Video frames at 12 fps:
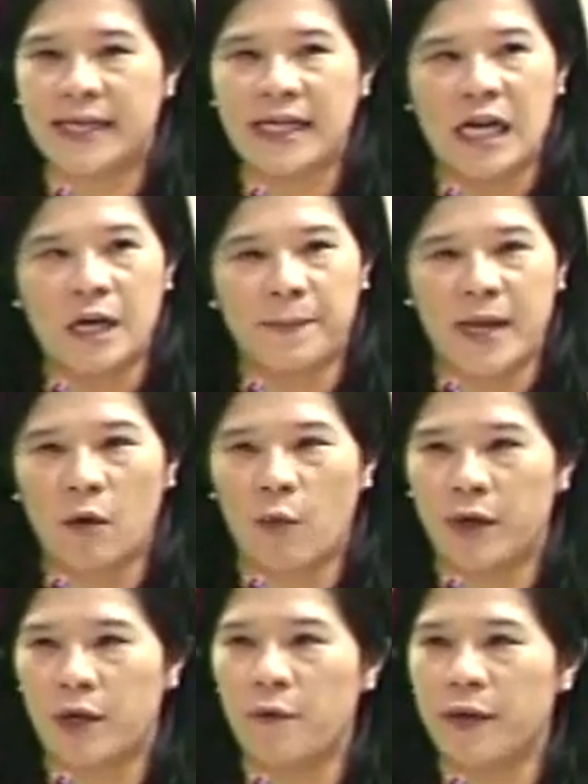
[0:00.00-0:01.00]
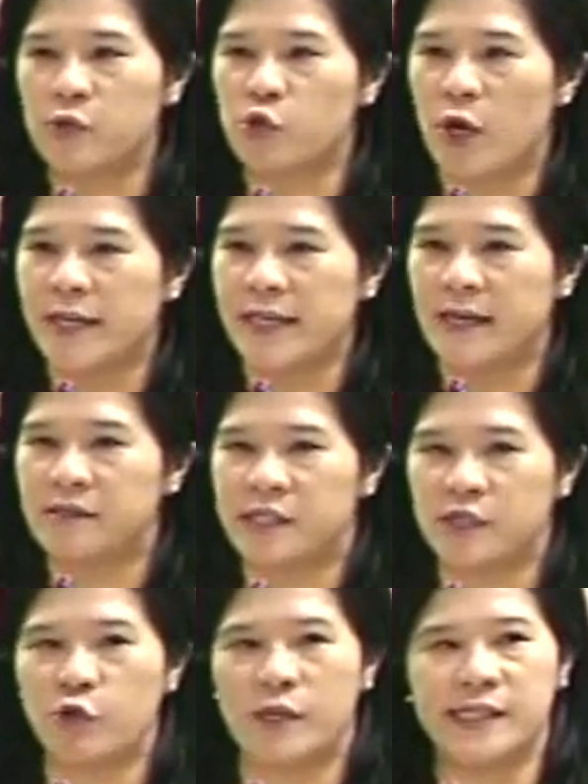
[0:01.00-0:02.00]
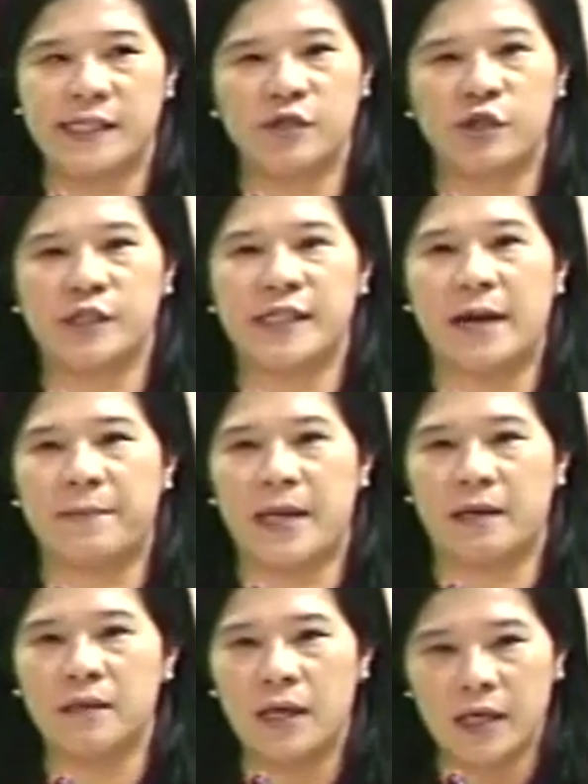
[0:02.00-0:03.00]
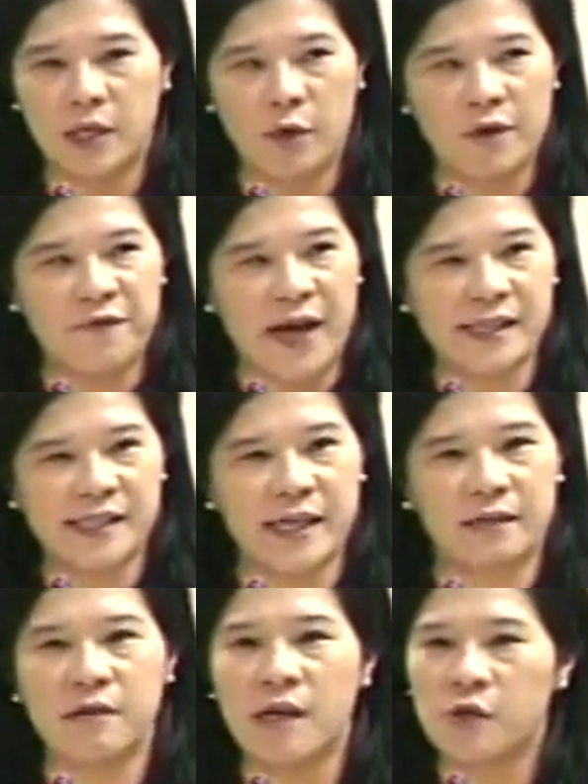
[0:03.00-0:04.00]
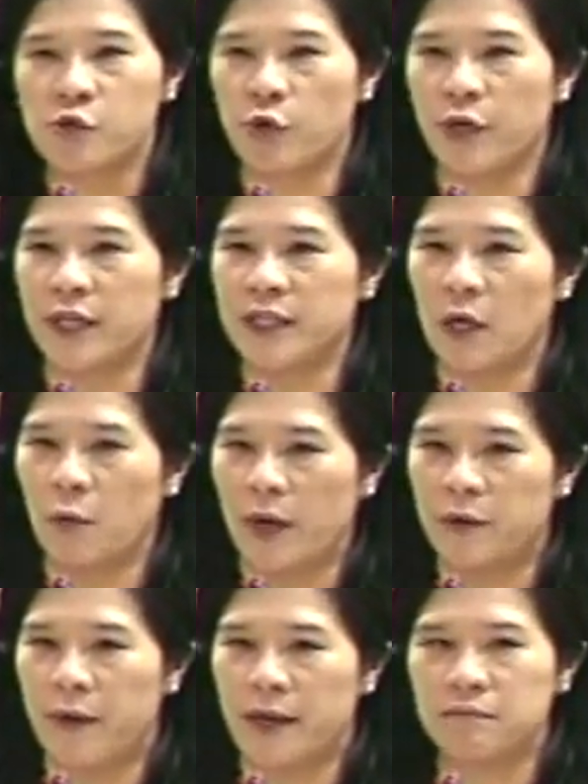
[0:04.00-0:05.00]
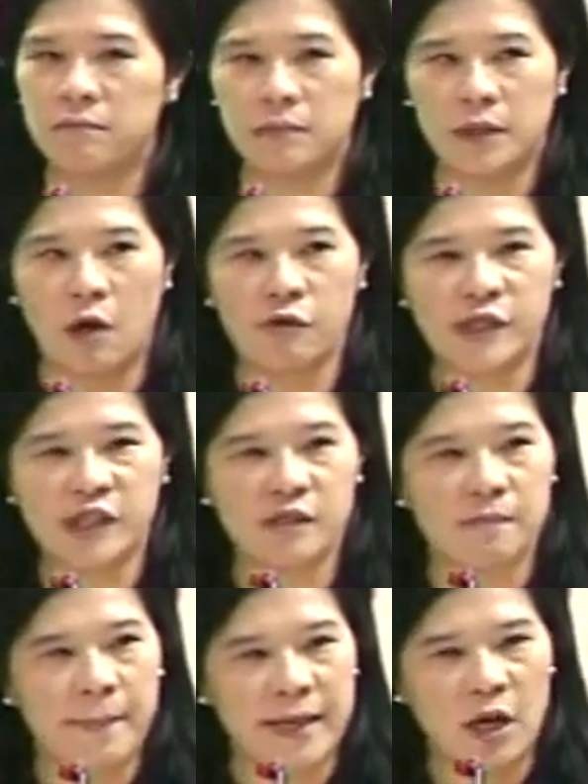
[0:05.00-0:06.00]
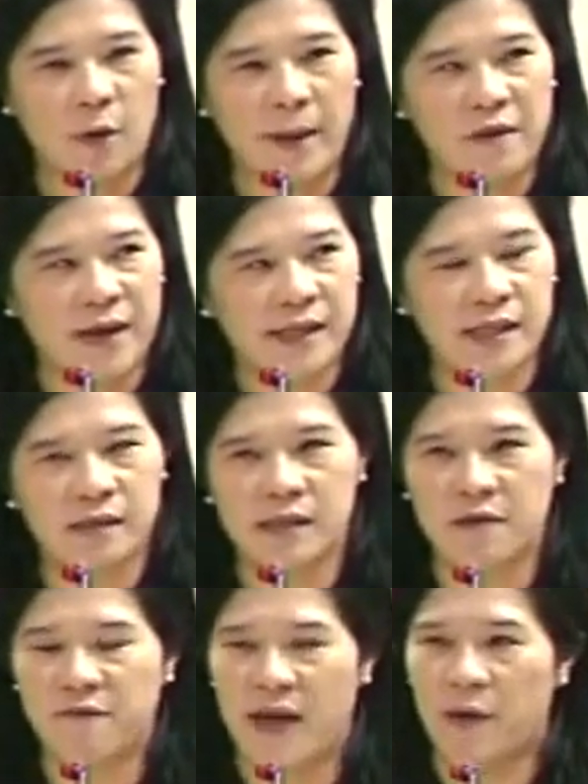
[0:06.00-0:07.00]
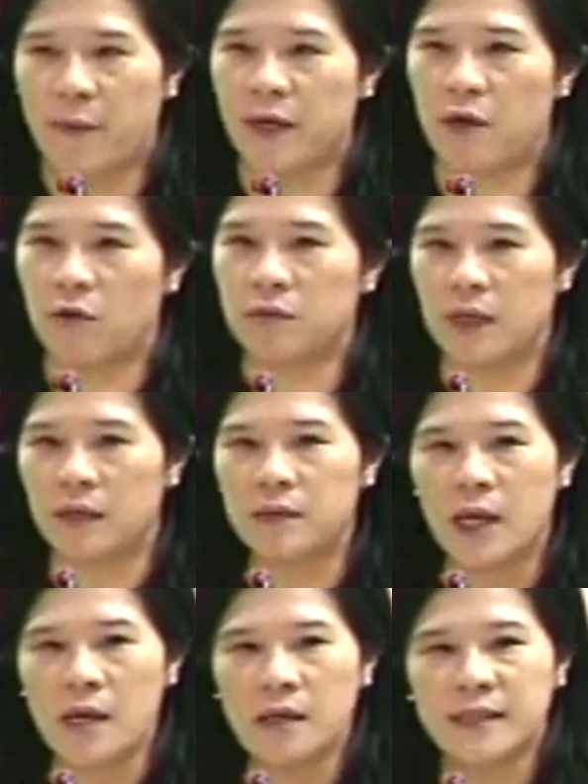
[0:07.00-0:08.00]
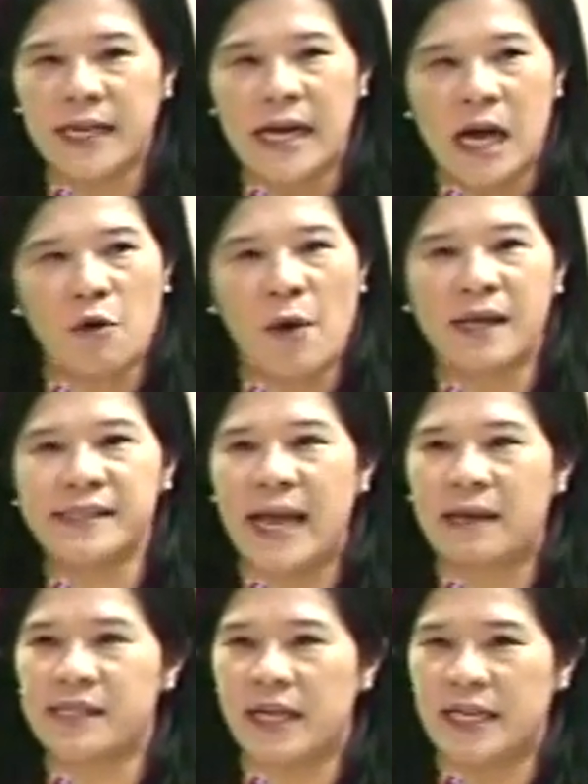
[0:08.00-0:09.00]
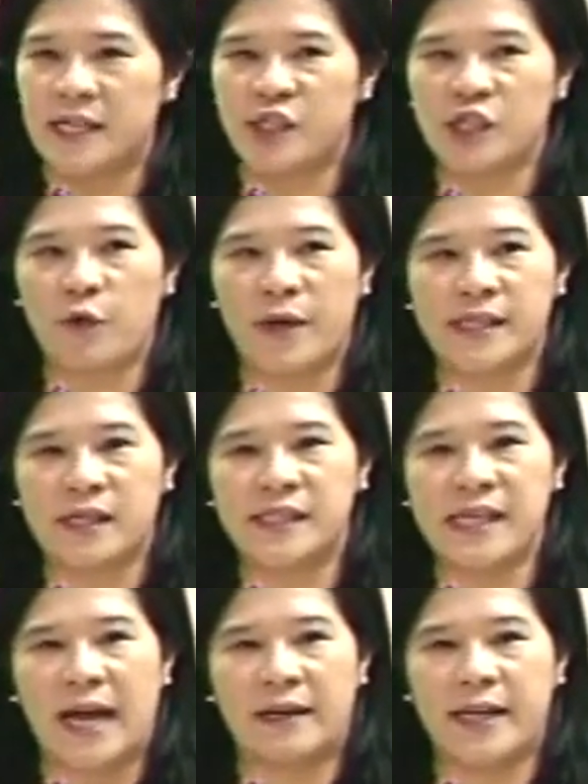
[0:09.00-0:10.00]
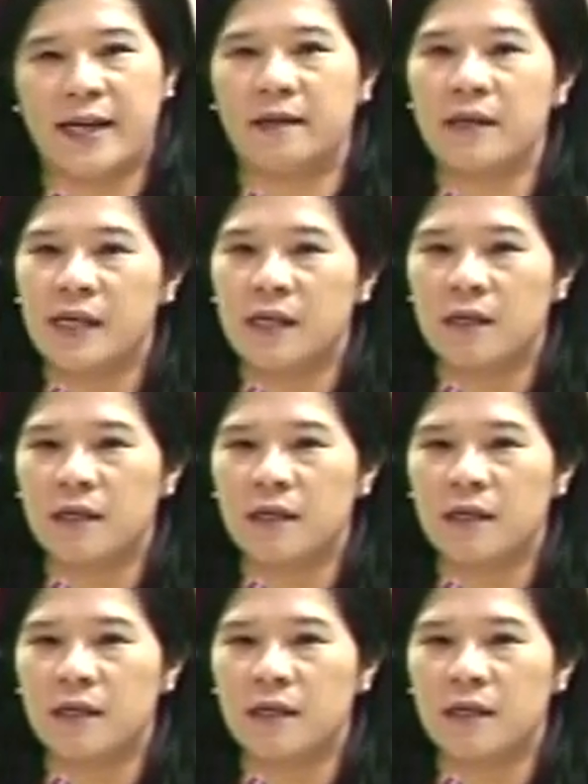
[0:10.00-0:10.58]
在个别委员会专业职权行使上面，你会发现所有的委员都是没有办法真正发挥功能。更何况这样的议事规则下列，